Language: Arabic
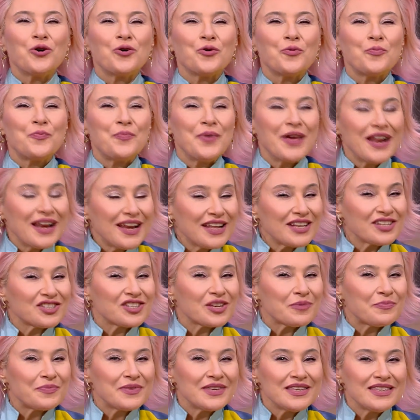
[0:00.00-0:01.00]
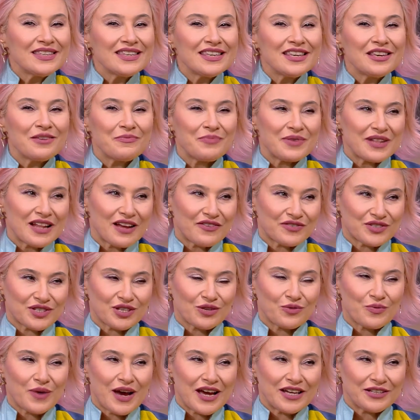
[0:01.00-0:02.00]
وبالايجابيه بنفس
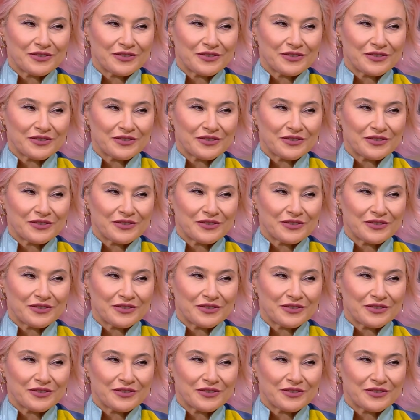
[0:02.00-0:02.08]
الوقت